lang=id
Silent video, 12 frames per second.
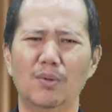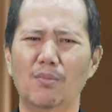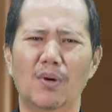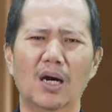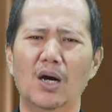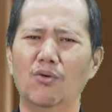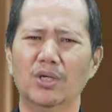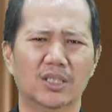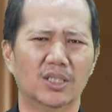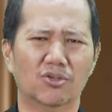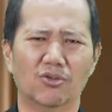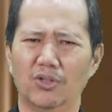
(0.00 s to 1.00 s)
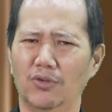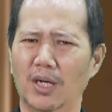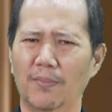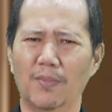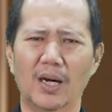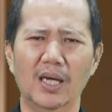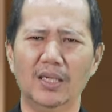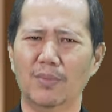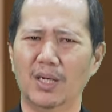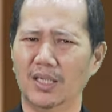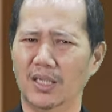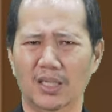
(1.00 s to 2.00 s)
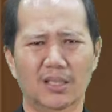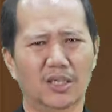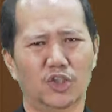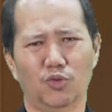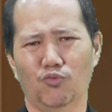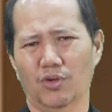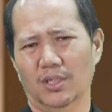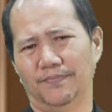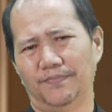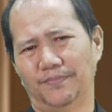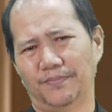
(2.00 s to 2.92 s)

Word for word: membawa sesuatu yang baik bagi kita semua